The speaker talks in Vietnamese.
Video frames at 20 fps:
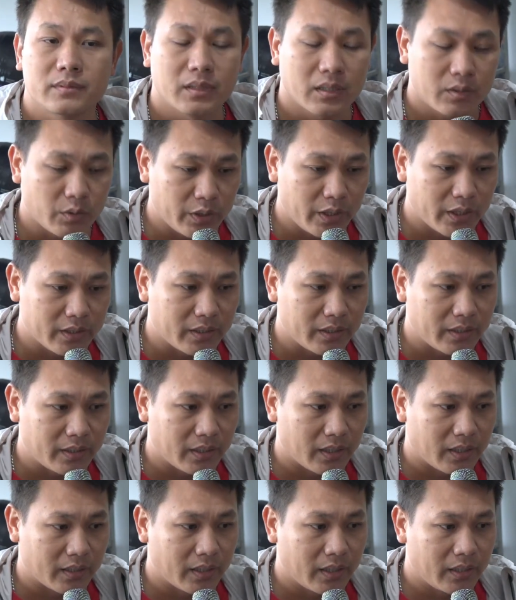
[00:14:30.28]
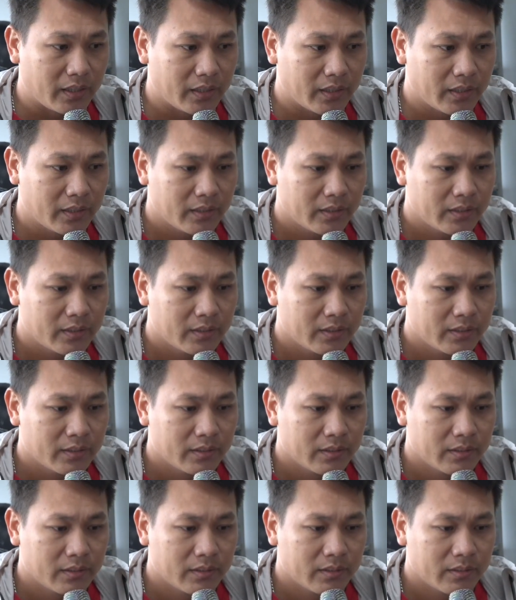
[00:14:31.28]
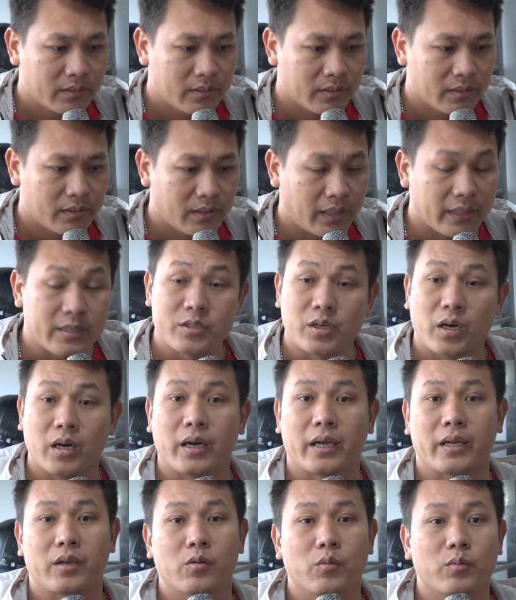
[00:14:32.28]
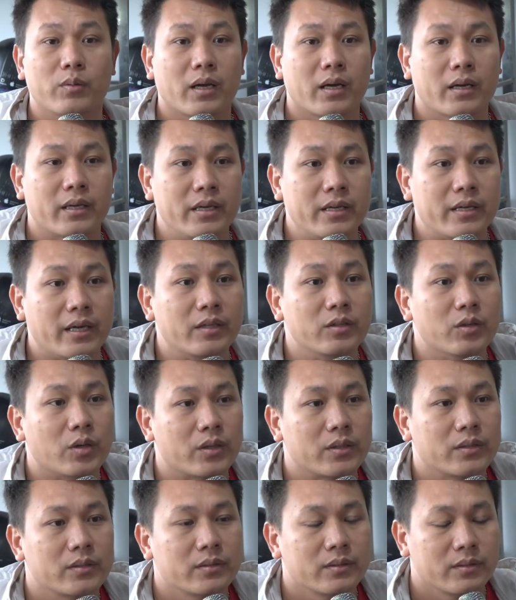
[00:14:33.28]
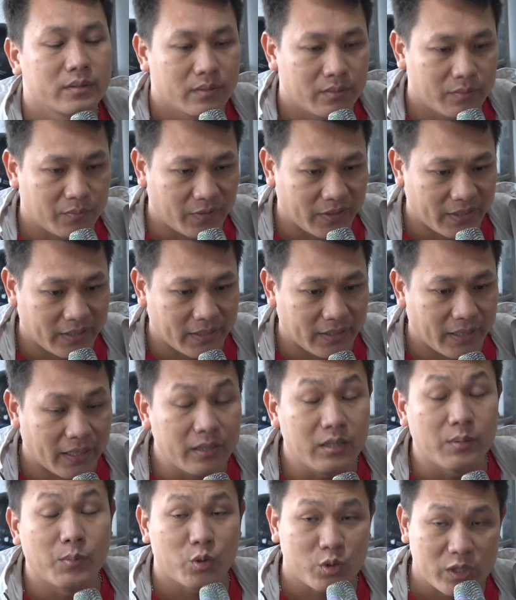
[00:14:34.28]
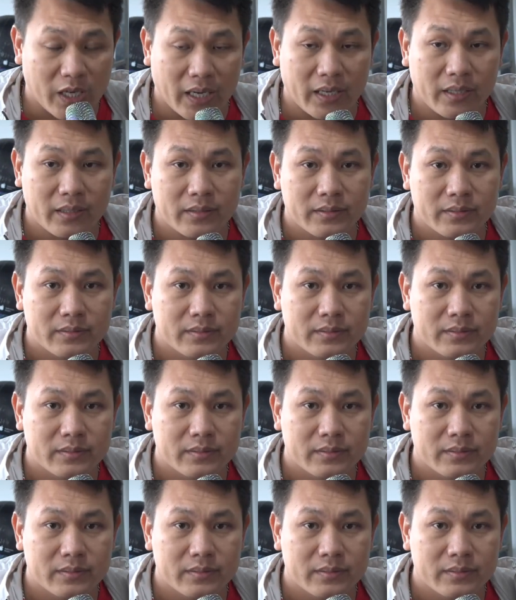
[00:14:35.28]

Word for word: tuy nhiên thì ở đây à, anh Trường anh cũng đã ý kiến rồi vì đến từ một xã